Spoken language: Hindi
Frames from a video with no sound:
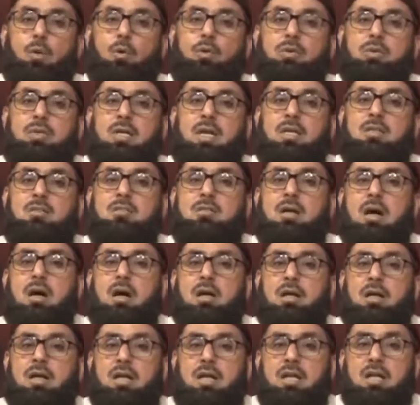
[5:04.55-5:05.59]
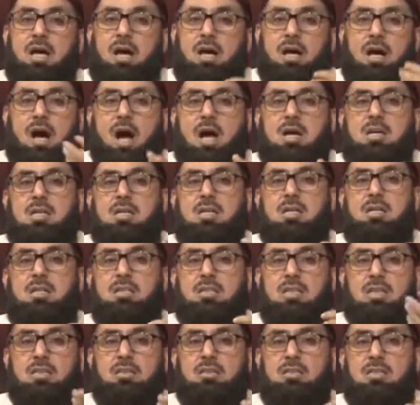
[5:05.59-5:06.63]
उसके सारे इलाकाई
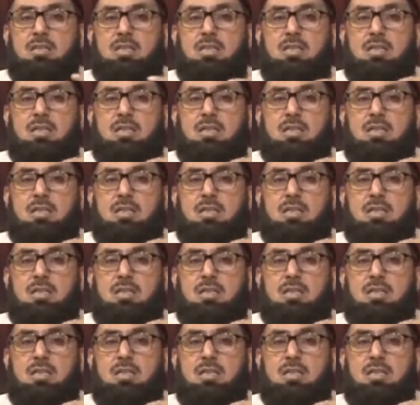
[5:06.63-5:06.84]
शख्सी